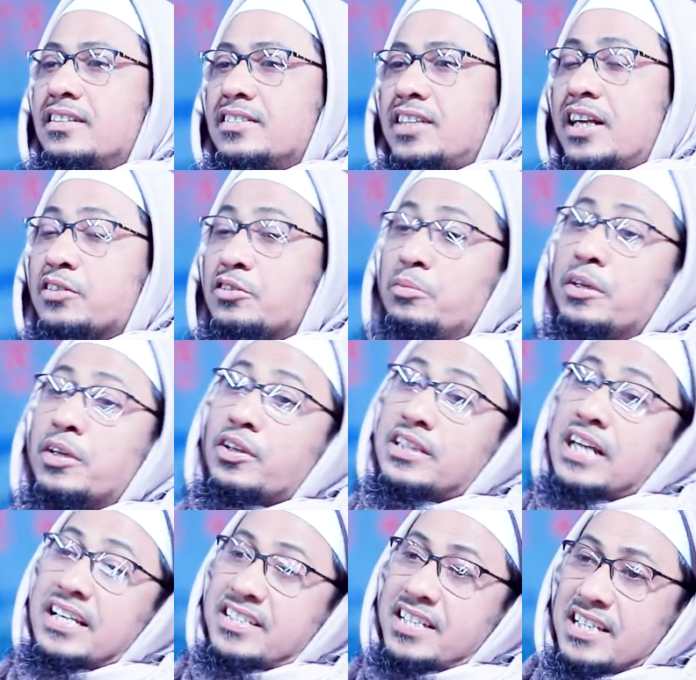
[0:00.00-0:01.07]
তাহলে তুমি
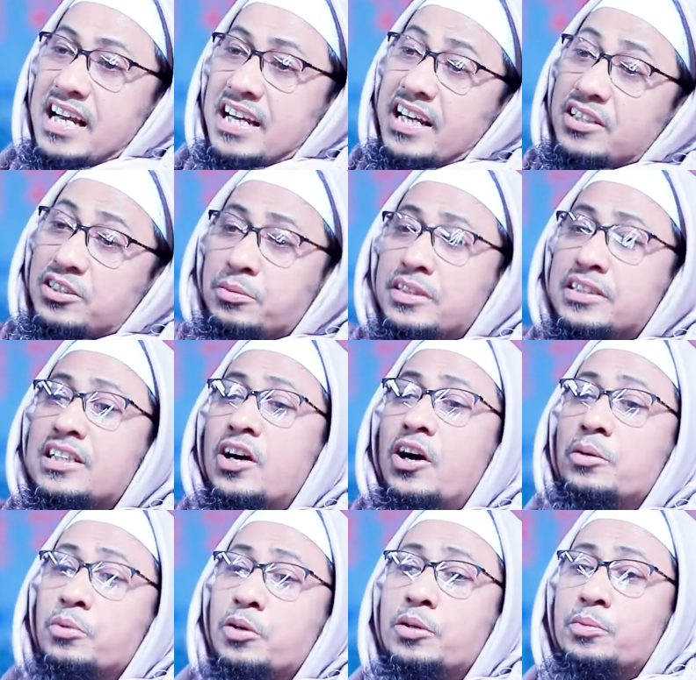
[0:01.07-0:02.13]
কইতে আচ্ছা যাক হেসুমে জিরে
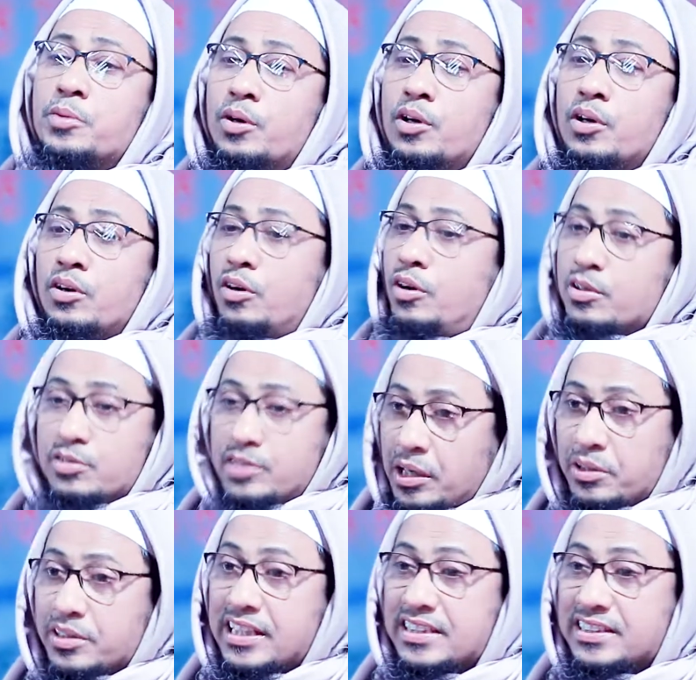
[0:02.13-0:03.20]
হইব হইব অহন্তার
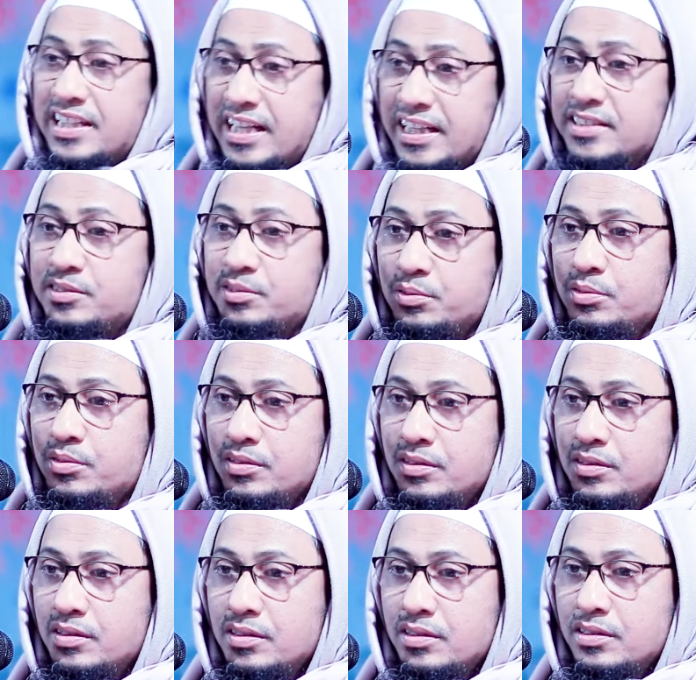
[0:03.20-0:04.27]
হইতেছে না কিছু
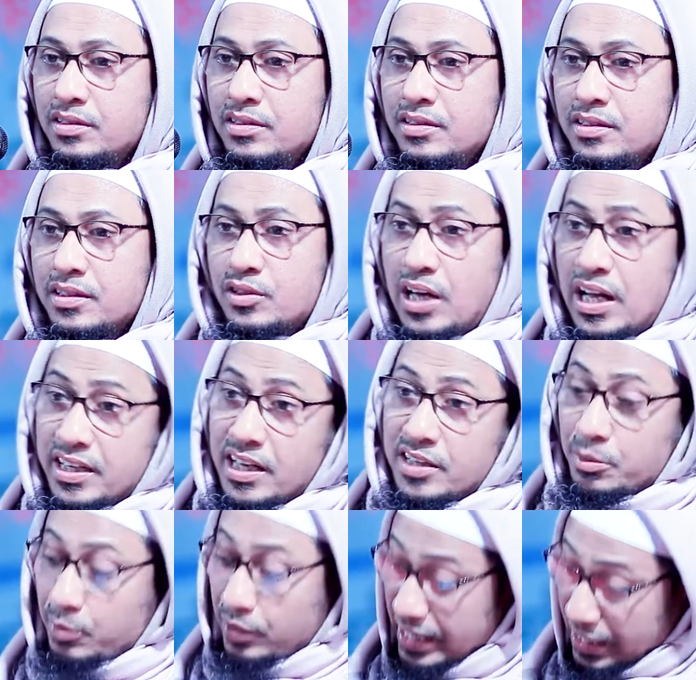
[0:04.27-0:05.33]
কিন্তু আল্লাহ
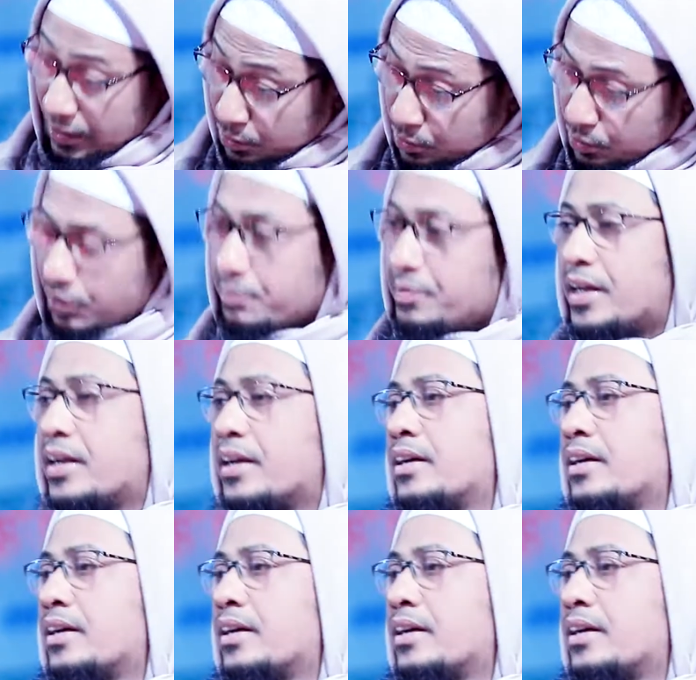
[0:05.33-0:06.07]
তো বলে এখনো হবে